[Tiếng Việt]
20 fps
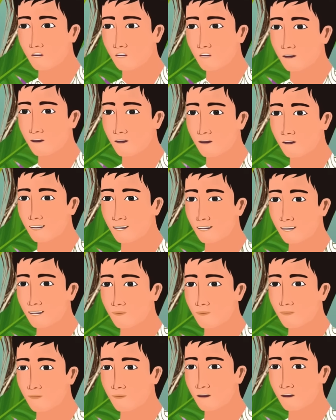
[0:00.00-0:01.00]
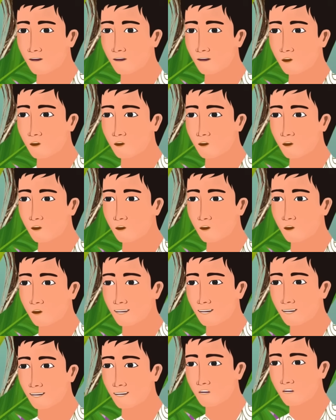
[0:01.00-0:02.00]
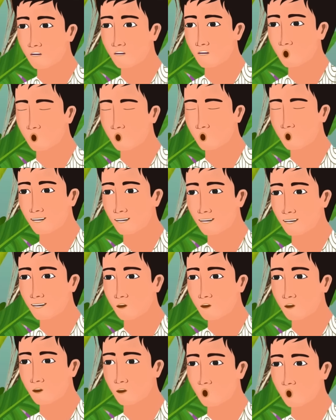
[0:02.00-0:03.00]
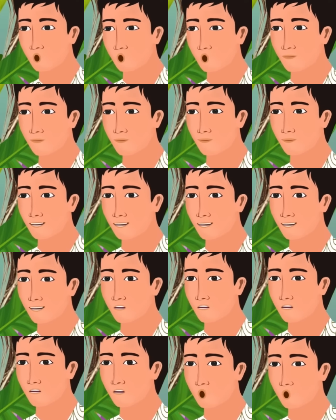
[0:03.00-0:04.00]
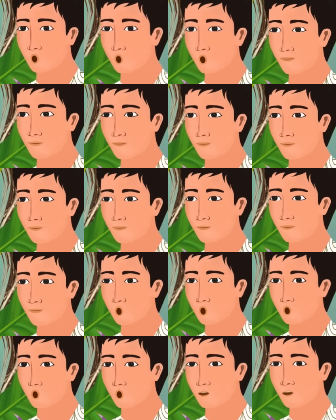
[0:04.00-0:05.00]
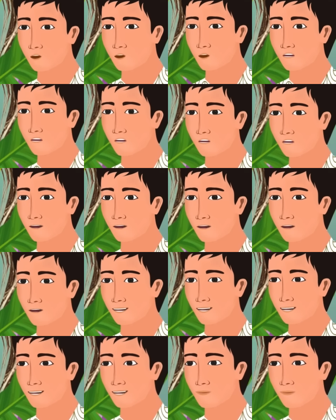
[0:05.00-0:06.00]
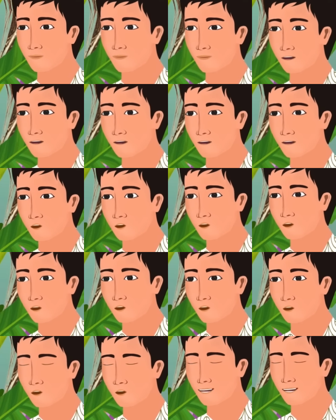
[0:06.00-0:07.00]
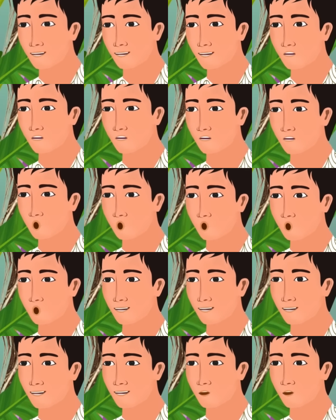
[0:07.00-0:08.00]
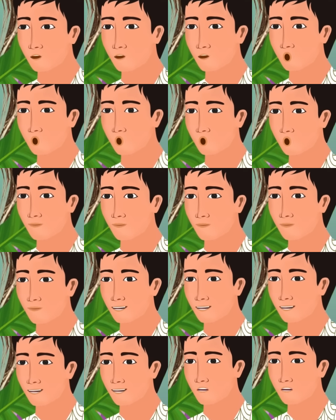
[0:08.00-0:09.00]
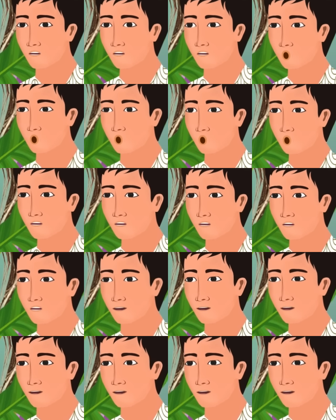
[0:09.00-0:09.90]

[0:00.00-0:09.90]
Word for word: mà đông Bà miên ở nẹ tầng ọt nịa đừng thà Lên chỉ môi ạc nọc này cứ bà có chỉ khát bỏng thùm khẳng na Srei làng ơi srei làng Niên dồ bạc nhầm tớ